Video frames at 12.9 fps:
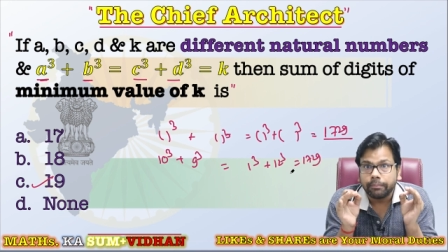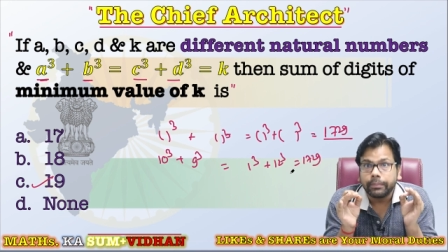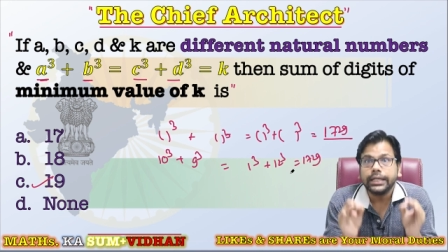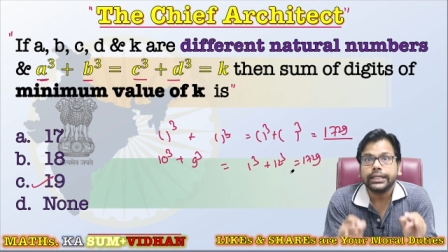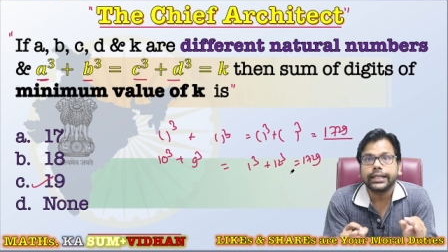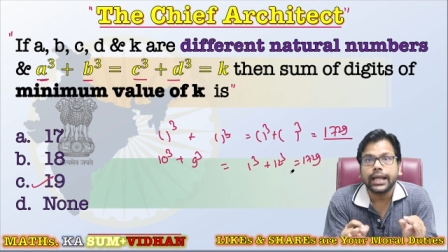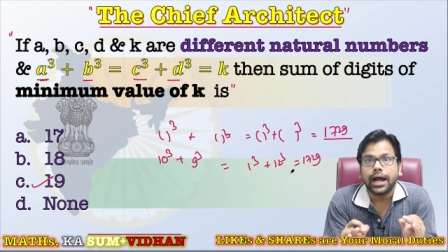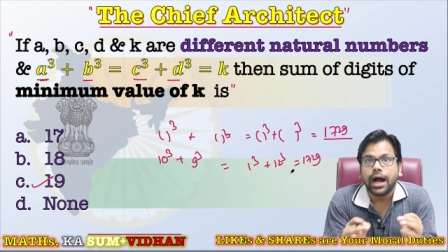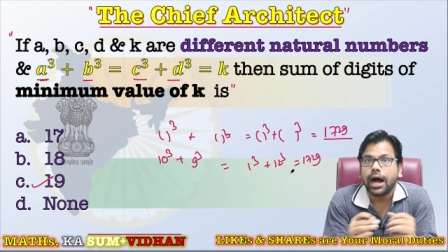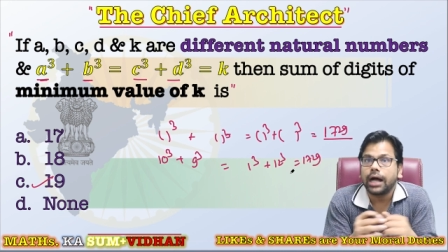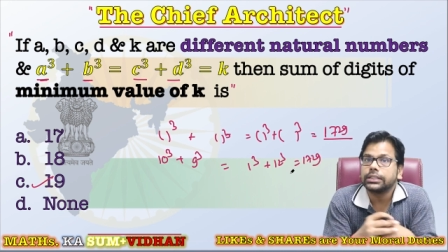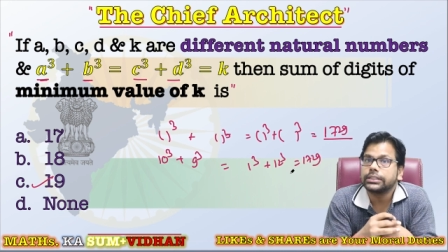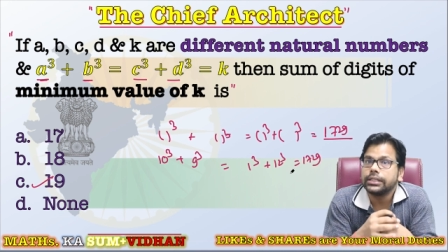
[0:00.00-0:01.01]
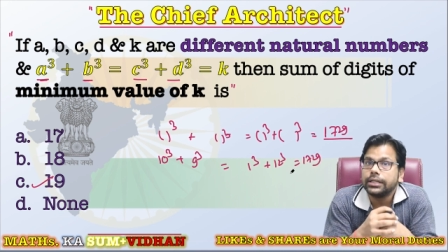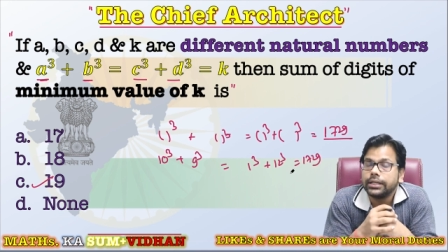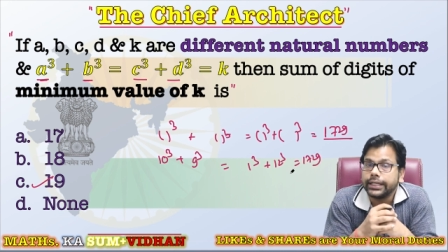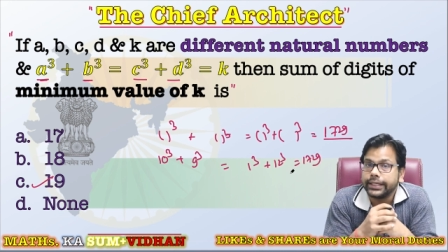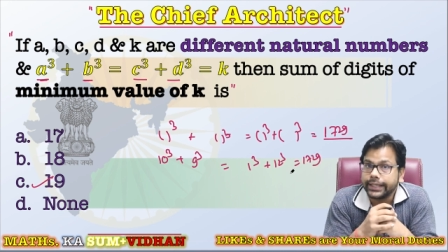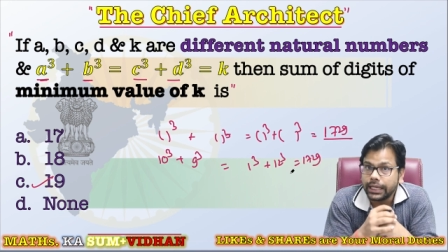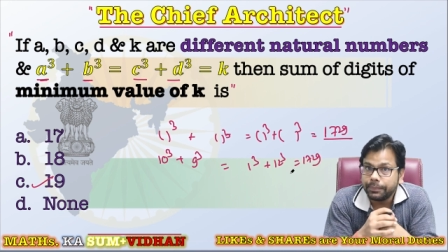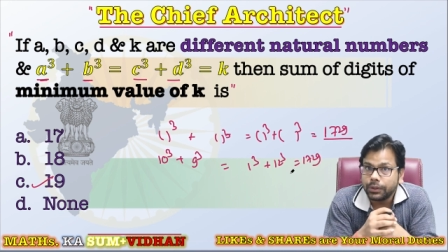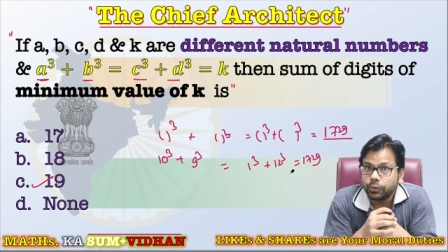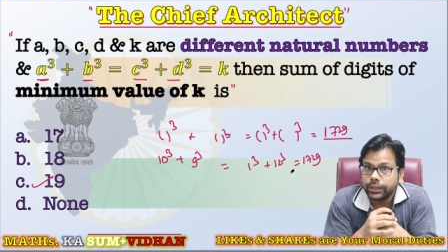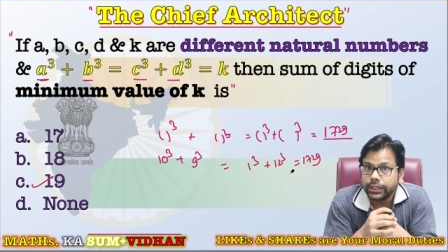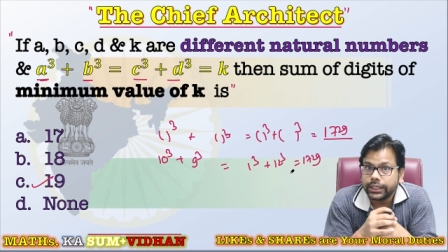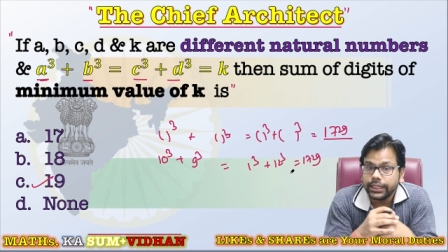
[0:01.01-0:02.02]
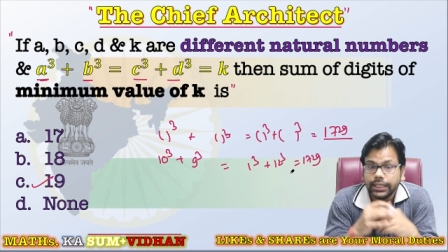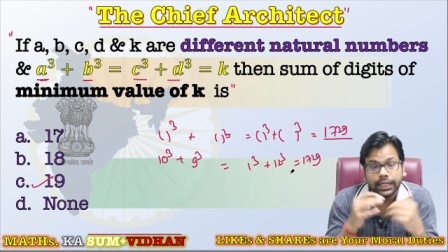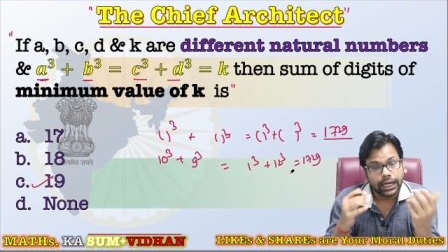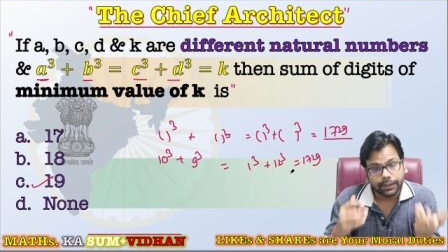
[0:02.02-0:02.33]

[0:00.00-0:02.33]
बट क्या आज की लर्निंग यहीं पे रुकेगी